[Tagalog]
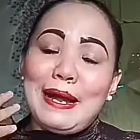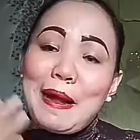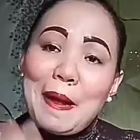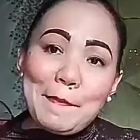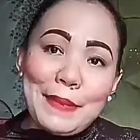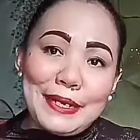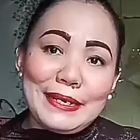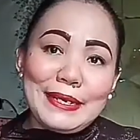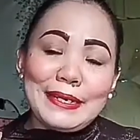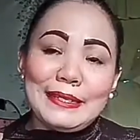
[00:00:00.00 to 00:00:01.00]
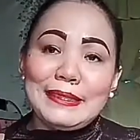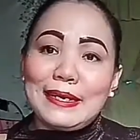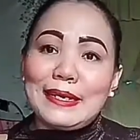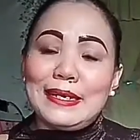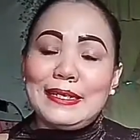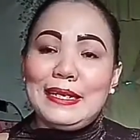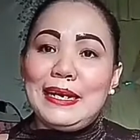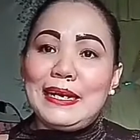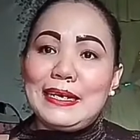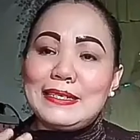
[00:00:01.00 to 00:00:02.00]
uh, pananakit ng
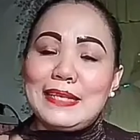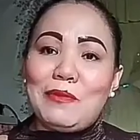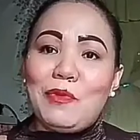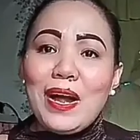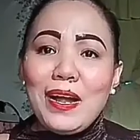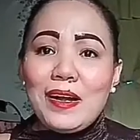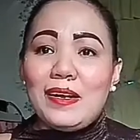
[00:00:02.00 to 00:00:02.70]
kanilang asawa,